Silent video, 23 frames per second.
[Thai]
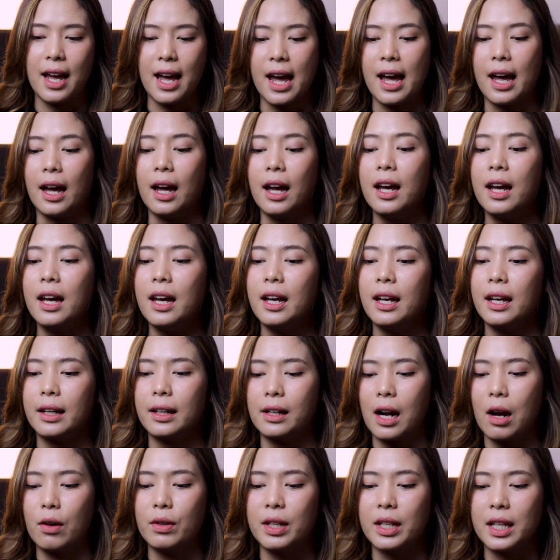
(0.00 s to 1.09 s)
อ่ะ
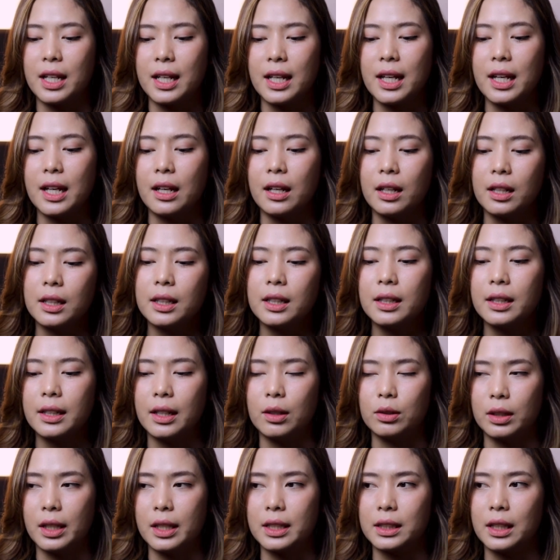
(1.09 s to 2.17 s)
คราวนี้
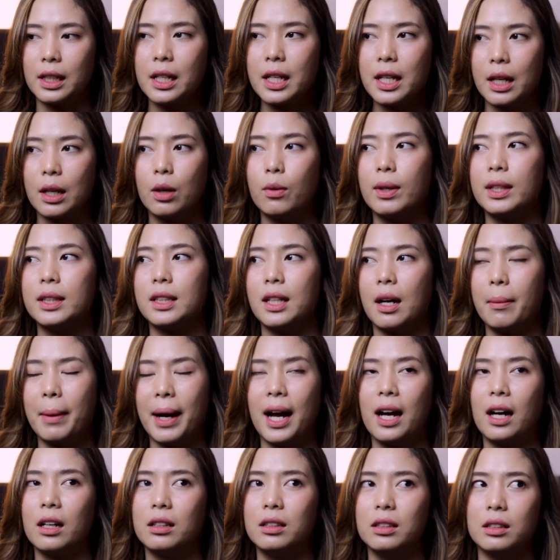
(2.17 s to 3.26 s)
เดี๋ยวติ๊กจะทิ้งไว้สัก
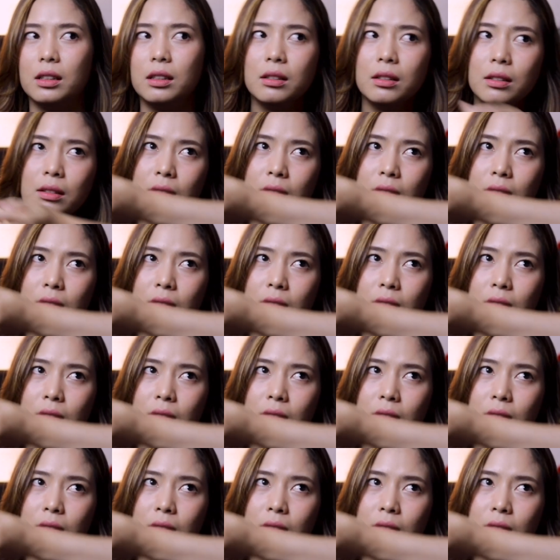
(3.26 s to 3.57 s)
พักเนาะ